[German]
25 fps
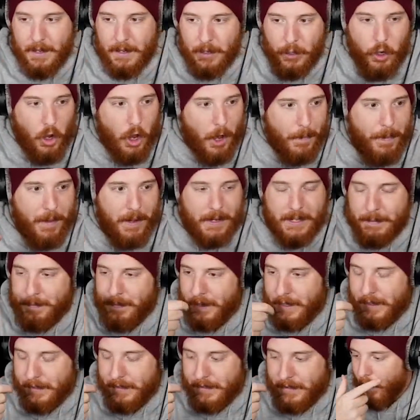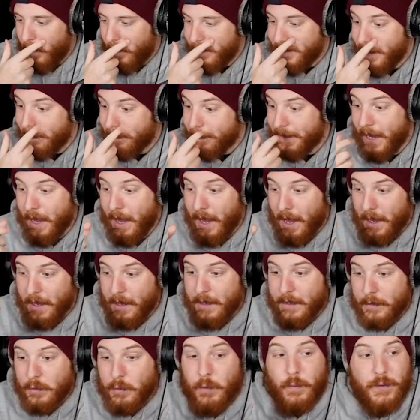Körper, den man isst. Und ich habe
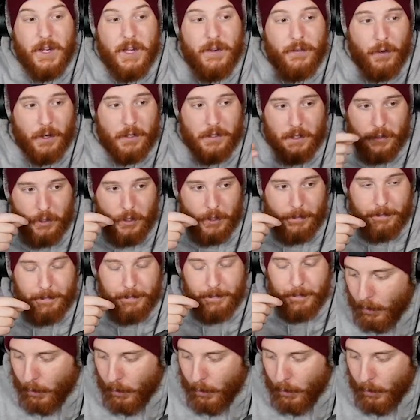da zu viel von genommen.